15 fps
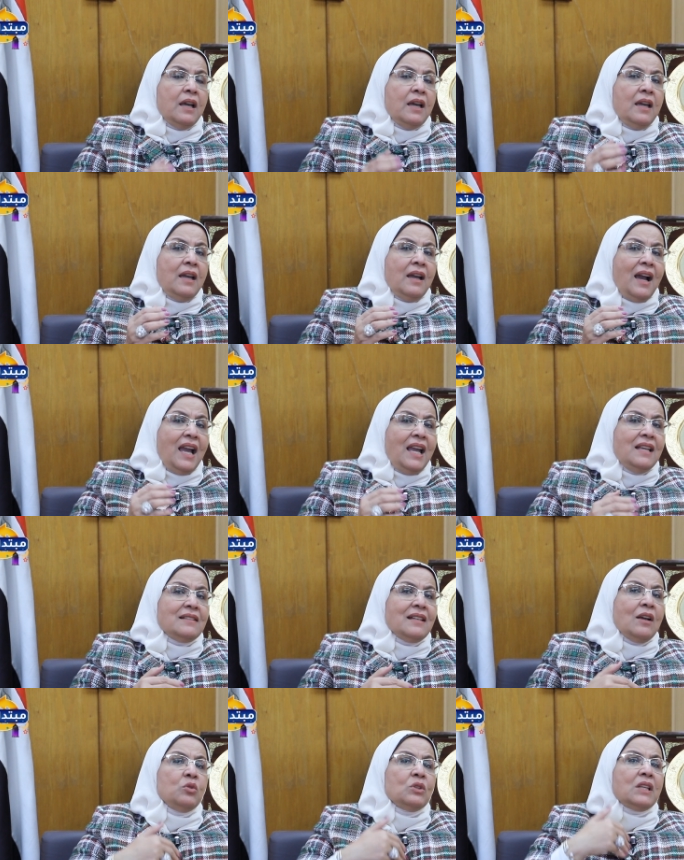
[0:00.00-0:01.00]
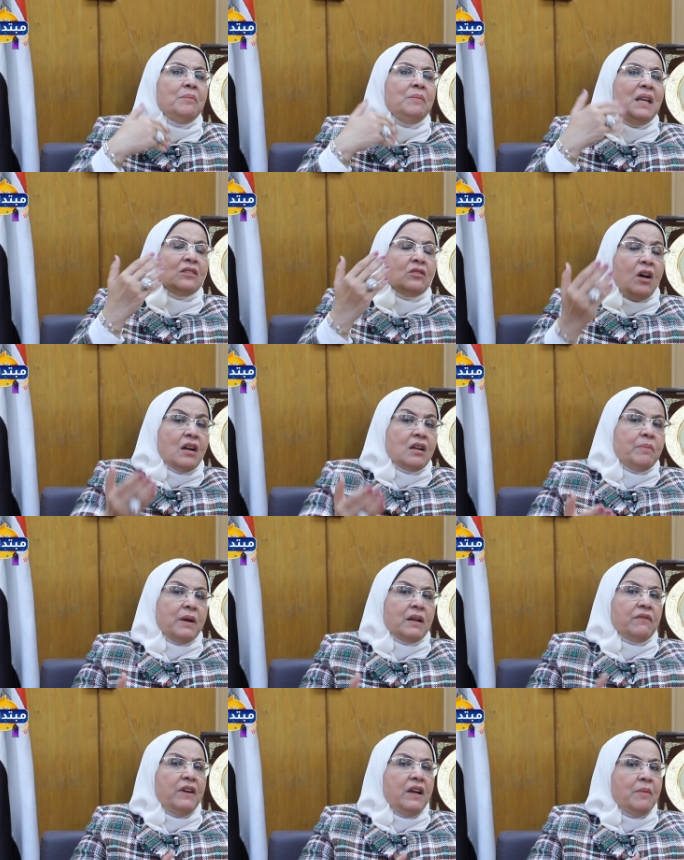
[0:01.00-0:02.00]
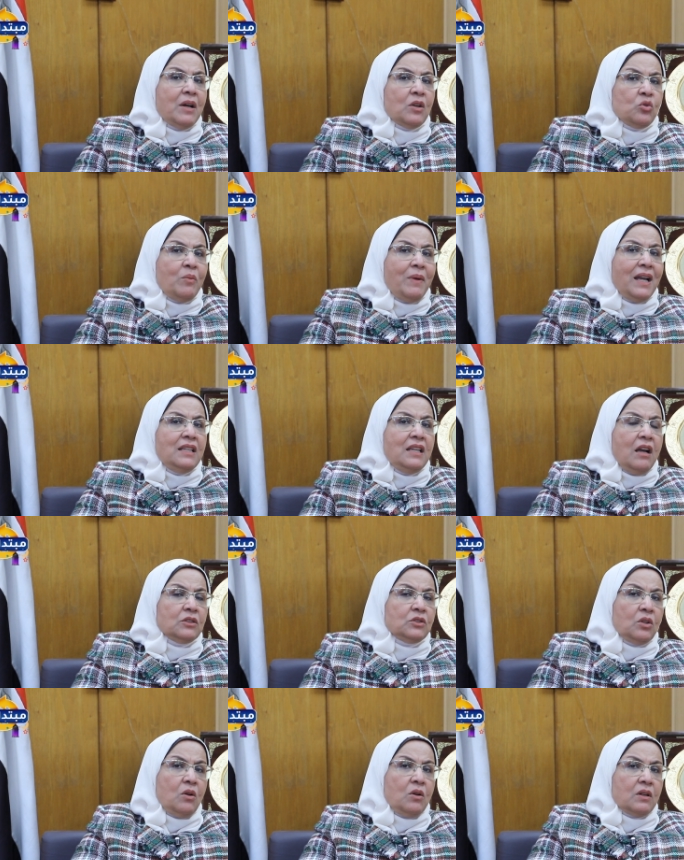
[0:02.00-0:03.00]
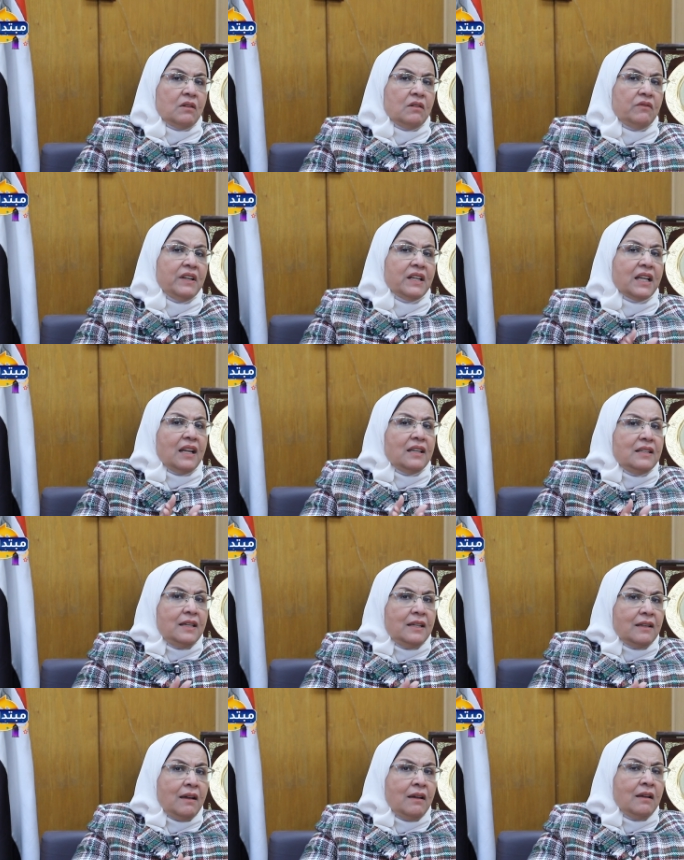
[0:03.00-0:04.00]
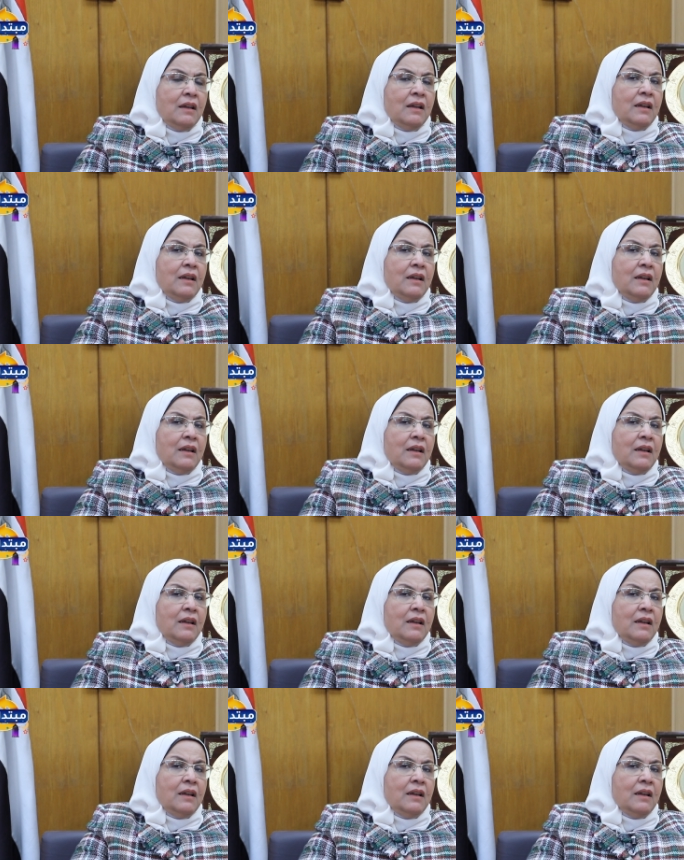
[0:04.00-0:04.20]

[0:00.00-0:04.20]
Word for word: آه عايز اخد كميات اكبر فبرضه بقى ليه اضرار فنخلينا